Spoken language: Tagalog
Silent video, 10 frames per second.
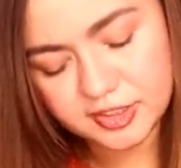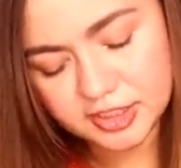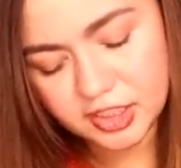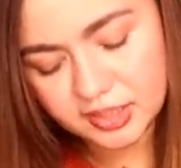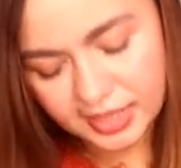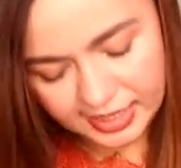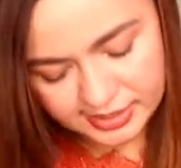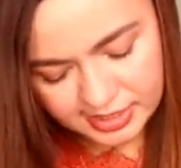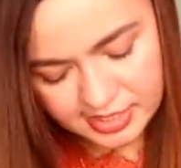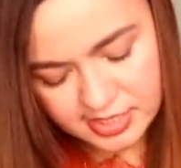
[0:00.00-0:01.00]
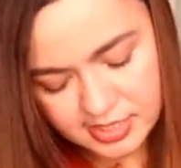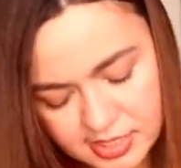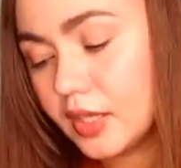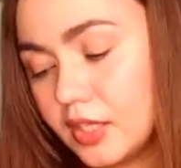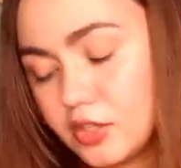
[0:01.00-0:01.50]
Sunglasses.
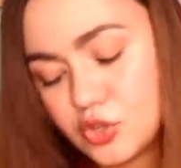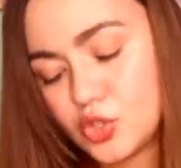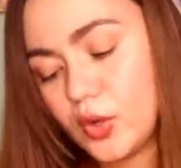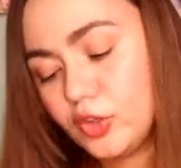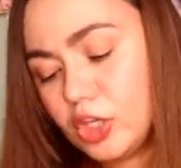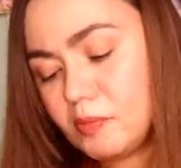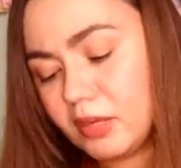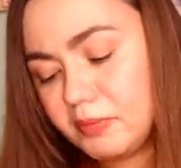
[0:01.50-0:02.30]
So, ito naman,